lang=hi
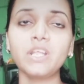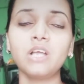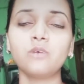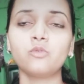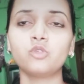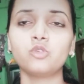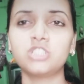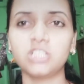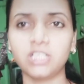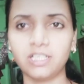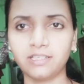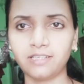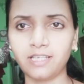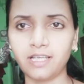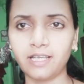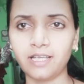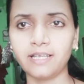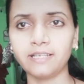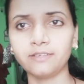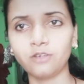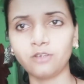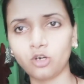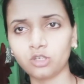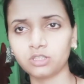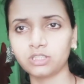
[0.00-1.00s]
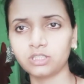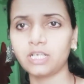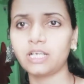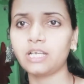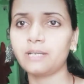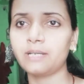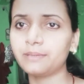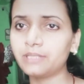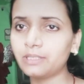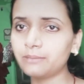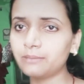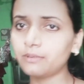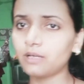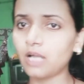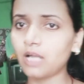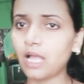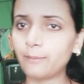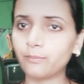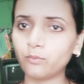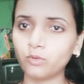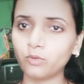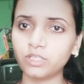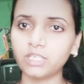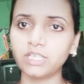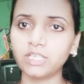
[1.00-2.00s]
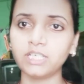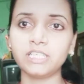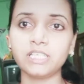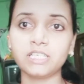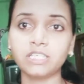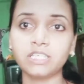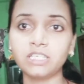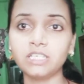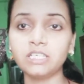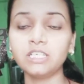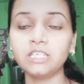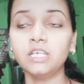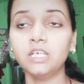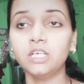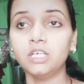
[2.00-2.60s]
वो चलता है दौड़ता है मतलब आपको ये नहीं है कि